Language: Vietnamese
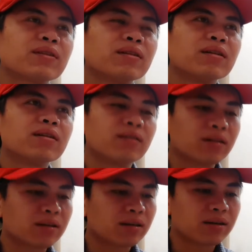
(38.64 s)
à,
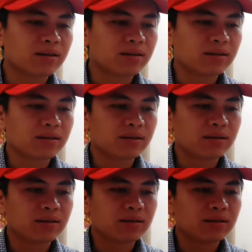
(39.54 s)
hoặc là à,
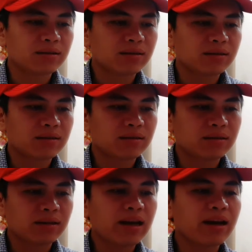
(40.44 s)

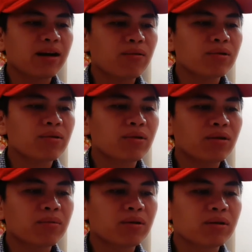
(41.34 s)
nghe ngóng đâu
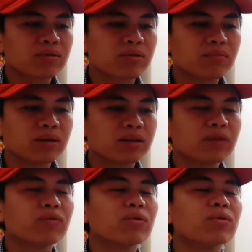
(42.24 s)
đó bảo là chuẩn bị
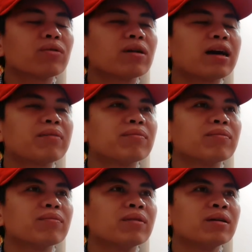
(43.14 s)
chính phủ có
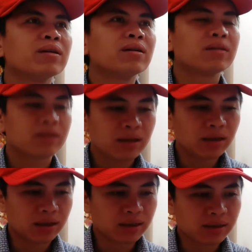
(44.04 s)
làm cái
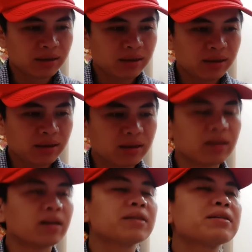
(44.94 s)
đường cái
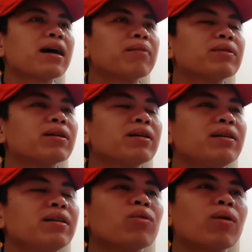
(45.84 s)
trường cái trạm gì đấy
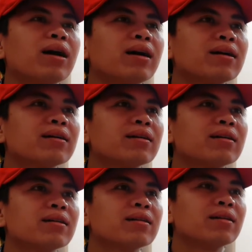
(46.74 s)
đi qua
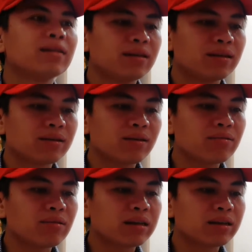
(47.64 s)
thì đó
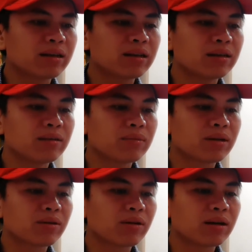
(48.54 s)
cũng là những cái thứ
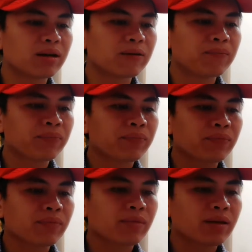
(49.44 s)
mà nó gọi là
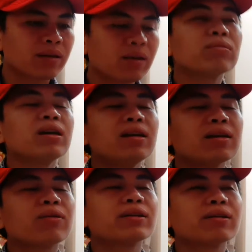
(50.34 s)
thông
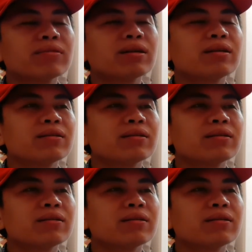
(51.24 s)
tin là quan trọng nhất